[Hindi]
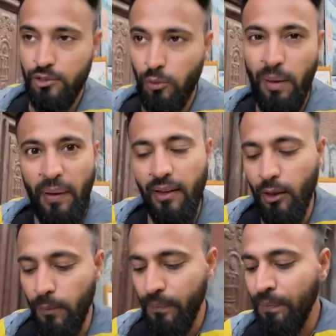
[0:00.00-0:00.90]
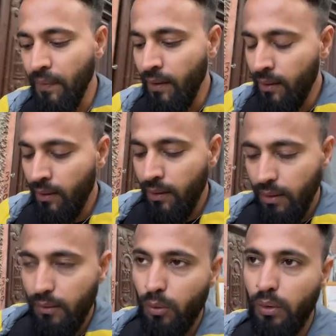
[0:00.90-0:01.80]
जो मैं पहनता हूँ
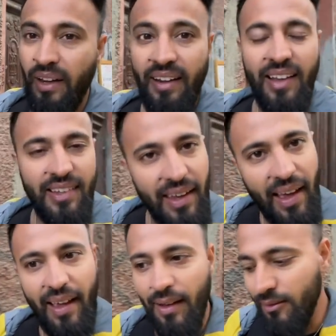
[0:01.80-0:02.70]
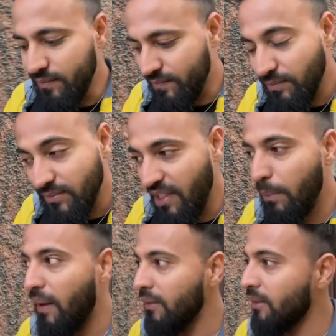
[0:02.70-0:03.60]
वो इंडिया से ही आएगा
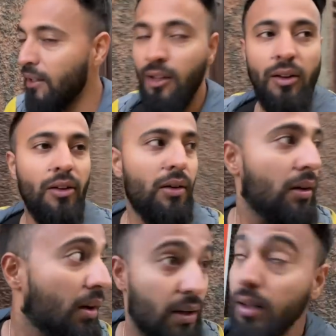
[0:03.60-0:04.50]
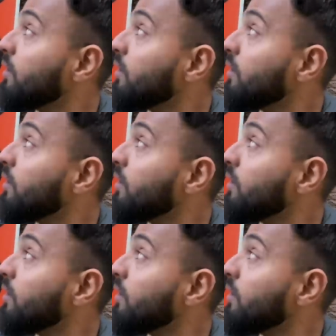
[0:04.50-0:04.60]
डब्बा और